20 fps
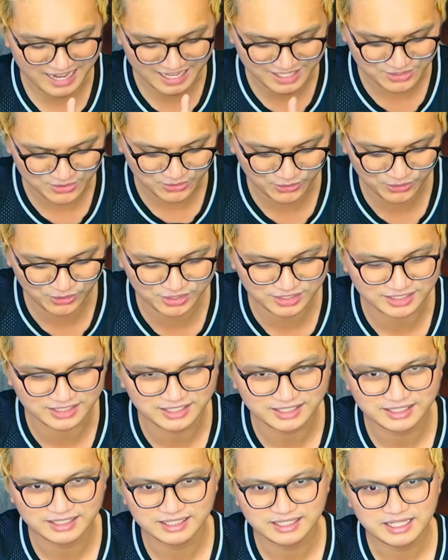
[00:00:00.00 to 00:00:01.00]
Ngayon,
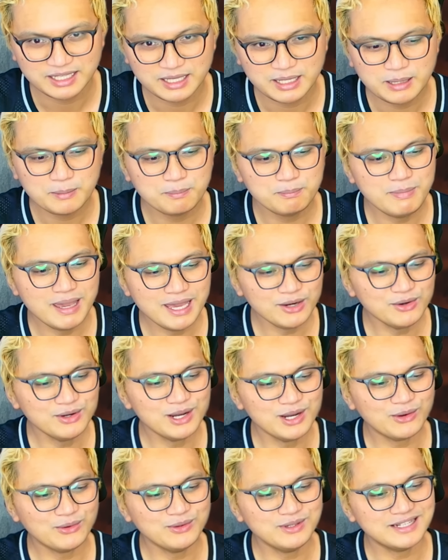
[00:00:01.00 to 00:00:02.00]

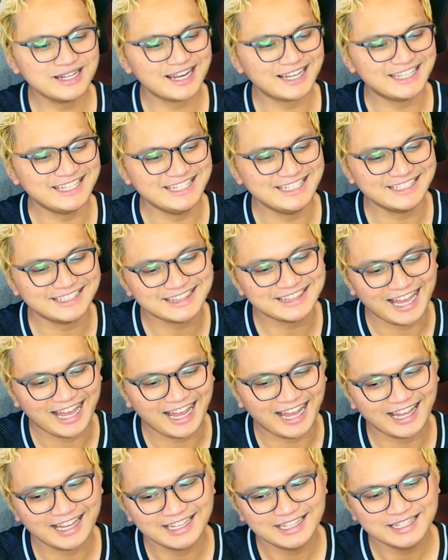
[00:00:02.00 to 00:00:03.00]
meron akong
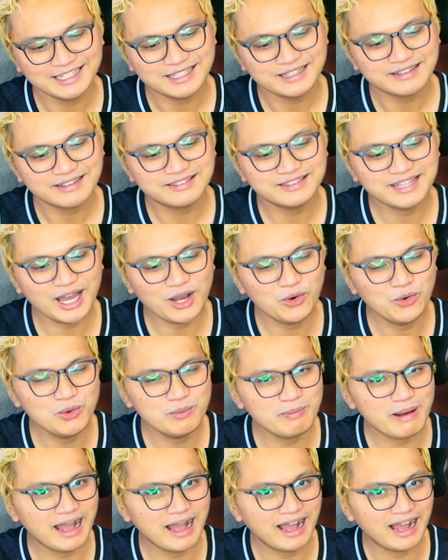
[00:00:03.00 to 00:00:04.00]
nakita na
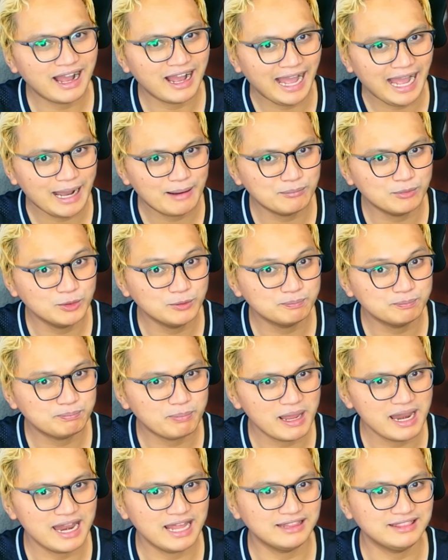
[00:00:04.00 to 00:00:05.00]
humahamon
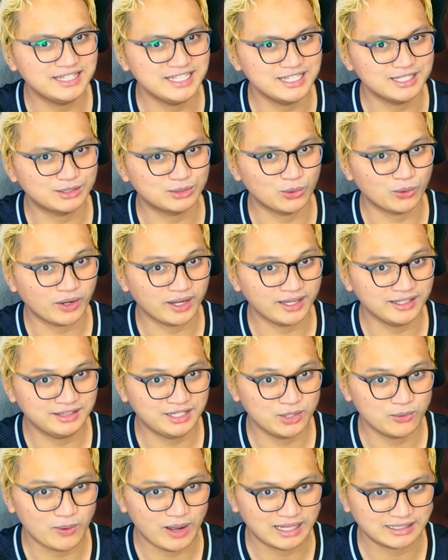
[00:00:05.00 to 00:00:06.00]
pala dito kay
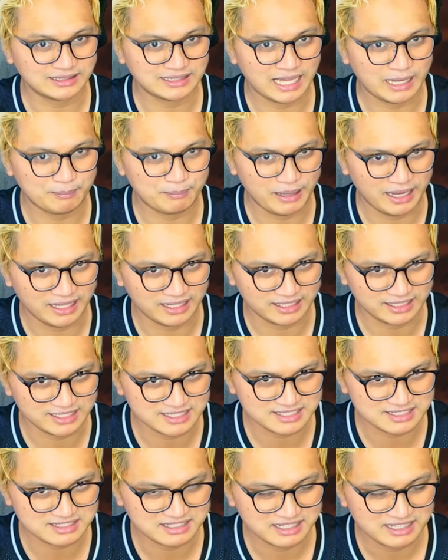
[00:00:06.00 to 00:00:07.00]
Diwata
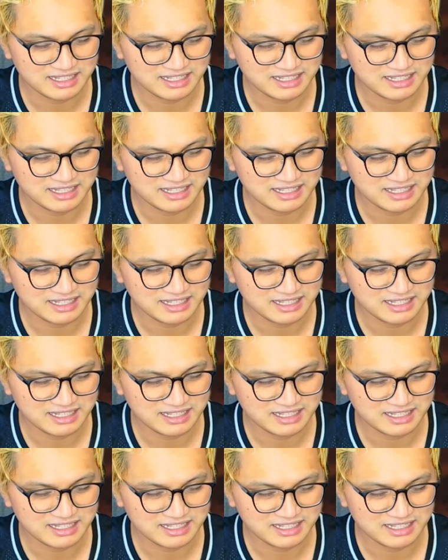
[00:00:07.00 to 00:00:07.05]
Pares.